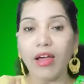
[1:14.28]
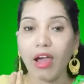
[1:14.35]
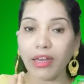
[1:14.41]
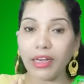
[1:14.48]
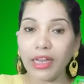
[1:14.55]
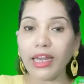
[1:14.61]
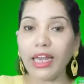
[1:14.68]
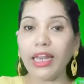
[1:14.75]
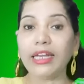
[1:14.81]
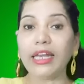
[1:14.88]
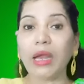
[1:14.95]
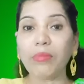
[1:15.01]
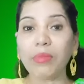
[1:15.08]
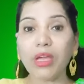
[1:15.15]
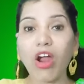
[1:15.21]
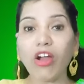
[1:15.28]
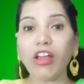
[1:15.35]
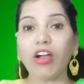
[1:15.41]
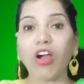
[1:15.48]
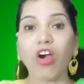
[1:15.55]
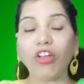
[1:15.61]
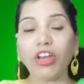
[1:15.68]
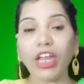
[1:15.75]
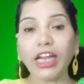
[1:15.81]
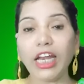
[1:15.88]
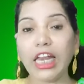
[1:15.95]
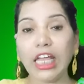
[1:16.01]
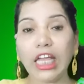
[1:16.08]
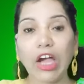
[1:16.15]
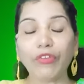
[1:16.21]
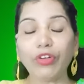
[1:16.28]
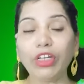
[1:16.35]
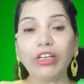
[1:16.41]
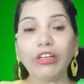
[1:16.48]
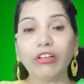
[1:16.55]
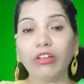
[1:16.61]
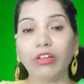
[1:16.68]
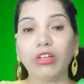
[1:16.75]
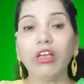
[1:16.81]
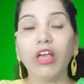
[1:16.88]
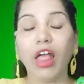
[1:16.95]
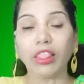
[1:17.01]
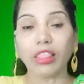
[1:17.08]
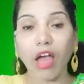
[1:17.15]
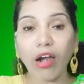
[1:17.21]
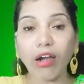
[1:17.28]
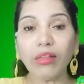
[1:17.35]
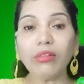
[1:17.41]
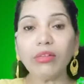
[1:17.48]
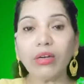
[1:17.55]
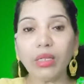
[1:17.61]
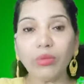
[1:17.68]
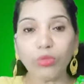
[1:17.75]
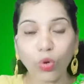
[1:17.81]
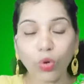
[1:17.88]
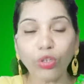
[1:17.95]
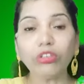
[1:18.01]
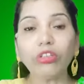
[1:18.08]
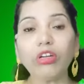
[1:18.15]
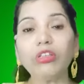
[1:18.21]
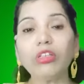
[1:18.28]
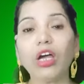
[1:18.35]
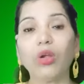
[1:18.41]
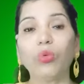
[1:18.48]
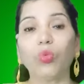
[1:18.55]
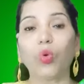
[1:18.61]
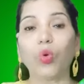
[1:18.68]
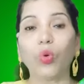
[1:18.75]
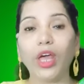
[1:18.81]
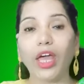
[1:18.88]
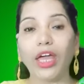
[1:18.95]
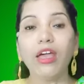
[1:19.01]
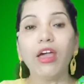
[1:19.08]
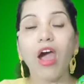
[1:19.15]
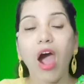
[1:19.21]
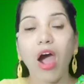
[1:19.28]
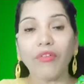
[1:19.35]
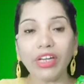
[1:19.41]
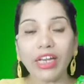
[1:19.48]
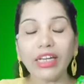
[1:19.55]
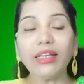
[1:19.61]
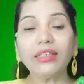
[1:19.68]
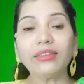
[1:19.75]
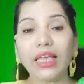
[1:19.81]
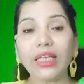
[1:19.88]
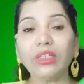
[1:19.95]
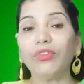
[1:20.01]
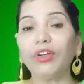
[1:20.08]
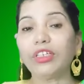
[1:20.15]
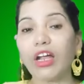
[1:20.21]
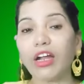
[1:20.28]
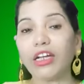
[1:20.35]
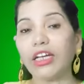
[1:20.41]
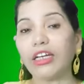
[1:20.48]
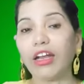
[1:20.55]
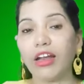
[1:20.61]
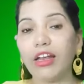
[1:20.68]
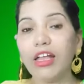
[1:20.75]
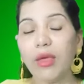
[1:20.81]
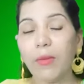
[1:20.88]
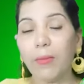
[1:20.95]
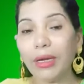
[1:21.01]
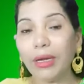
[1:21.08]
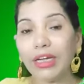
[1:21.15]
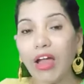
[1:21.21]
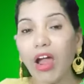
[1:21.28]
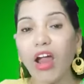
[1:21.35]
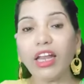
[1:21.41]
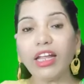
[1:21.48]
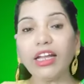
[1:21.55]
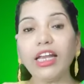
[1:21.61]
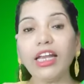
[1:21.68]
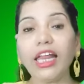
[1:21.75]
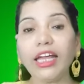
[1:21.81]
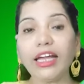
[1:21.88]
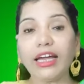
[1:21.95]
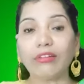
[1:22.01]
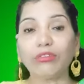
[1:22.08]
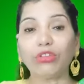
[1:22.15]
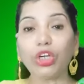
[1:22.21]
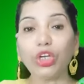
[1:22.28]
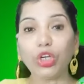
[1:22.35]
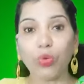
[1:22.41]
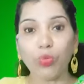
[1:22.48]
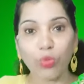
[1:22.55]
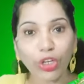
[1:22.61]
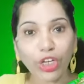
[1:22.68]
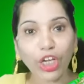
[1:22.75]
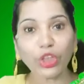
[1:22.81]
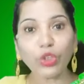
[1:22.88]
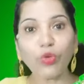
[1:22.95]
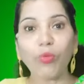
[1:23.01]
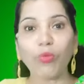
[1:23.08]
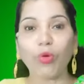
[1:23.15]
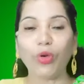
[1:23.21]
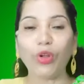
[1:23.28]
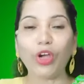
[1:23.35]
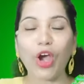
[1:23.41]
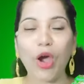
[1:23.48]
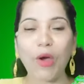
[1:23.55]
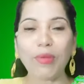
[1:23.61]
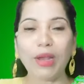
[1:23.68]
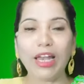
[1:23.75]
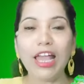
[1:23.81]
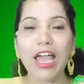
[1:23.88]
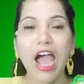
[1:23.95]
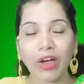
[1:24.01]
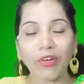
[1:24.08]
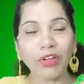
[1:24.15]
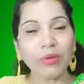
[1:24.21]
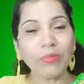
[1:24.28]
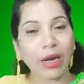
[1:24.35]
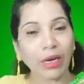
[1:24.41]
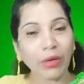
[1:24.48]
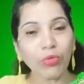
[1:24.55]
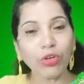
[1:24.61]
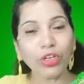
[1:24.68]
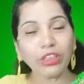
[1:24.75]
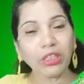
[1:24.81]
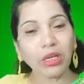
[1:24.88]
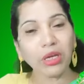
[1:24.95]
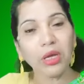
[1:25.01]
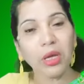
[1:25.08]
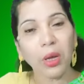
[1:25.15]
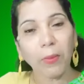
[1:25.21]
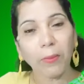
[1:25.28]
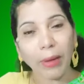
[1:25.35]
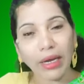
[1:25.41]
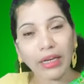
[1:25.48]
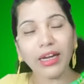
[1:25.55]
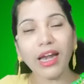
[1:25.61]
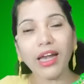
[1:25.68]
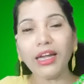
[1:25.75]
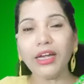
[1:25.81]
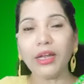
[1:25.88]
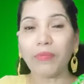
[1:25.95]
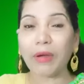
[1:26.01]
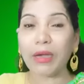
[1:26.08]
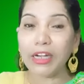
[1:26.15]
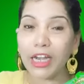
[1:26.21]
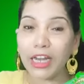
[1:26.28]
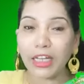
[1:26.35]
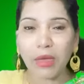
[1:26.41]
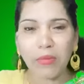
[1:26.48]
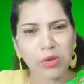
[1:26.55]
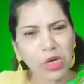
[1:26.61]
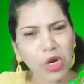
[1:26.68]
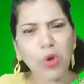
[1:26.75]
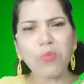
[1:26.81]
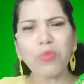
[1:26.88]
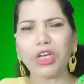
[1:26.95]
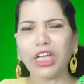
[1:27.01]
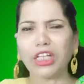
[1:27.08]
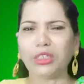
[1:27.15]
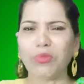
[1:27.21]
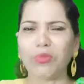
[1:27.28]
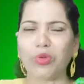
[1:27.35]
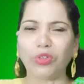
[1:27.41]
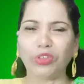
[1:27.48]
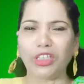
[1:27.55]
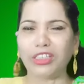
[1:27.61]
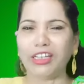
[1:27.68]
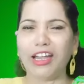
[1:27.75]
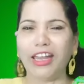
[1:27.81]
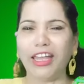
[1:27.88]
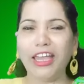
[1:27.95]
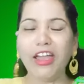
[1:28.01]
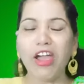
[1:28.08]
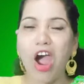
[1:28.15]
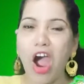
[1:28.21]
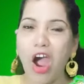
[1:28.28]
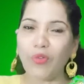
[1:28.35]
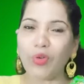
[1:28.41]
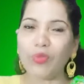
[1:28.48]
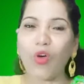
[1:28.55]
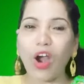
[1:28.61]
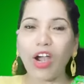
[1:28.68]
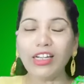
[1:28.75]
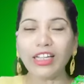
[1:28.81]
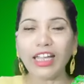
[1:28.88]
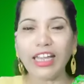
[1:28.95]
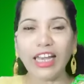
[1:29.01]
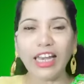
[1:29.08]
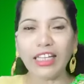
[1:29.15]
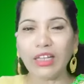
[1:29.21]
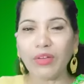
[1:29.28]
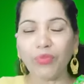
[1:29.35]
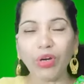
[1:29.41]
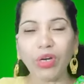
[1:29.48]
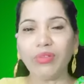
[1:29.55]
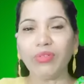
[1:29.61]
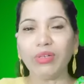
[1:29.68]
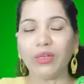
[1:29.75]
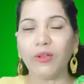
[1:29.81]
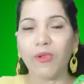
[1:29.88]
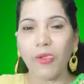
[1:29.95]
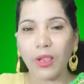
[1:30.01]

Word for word: காரியங்களை நன்மையான காரியங்களை அவனுக்கு தாழ்ந்துகளின் கொடுத்திருந்தாலும் கூட அவன் என்ன செய்து விட்டான் என்றால் பிற்காலங்களிலே கர்த்தருக்கு முக்கியத்துவம் கொடுக்காமல் அவன் மனமுடித்த பெண்களிட பெண்களுக்கே மிகவும் முக்கியத்துவம் கொடுத்ததுனாலே அவன் வாழ்க்கையிலே எவ்வளவு